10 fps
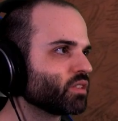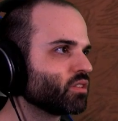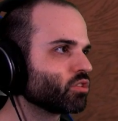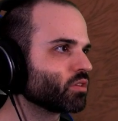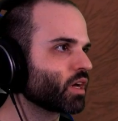
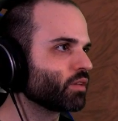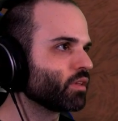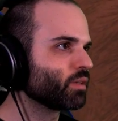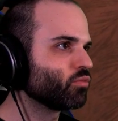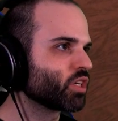Tíos, aquí
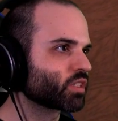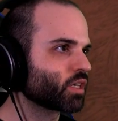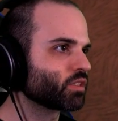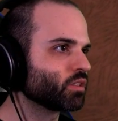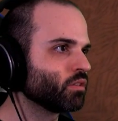faltan muchas
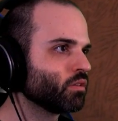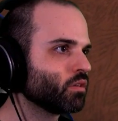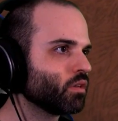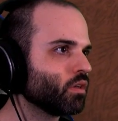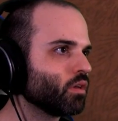cacas, ¿eh?
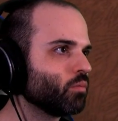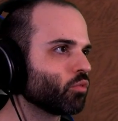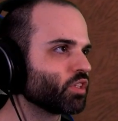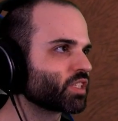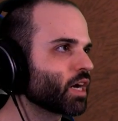
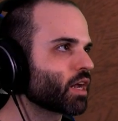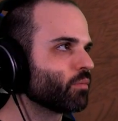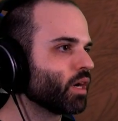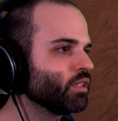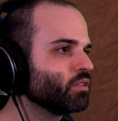¿Podéis cagar
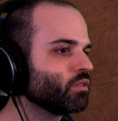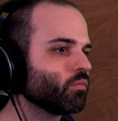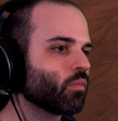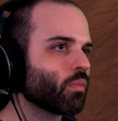más?